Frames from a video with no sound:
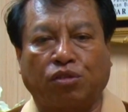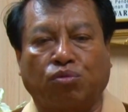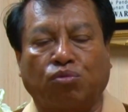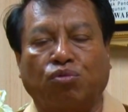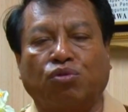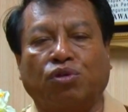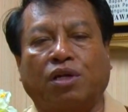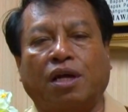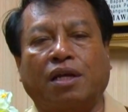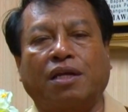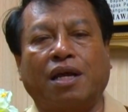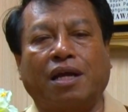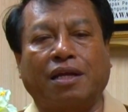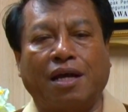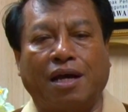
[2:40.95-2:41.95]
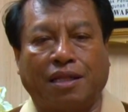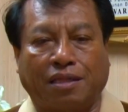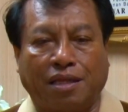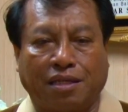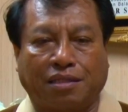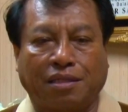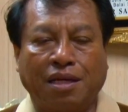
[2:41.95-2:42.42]
diturunkan dari
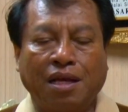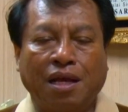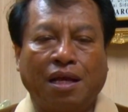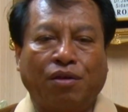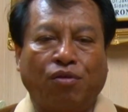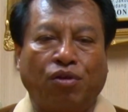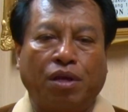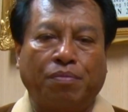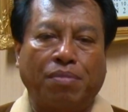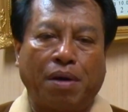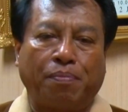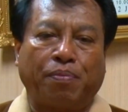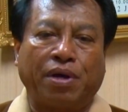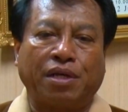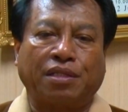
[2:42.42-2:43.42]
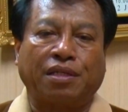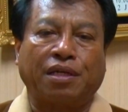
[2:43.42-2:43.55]
atas oleh Bapa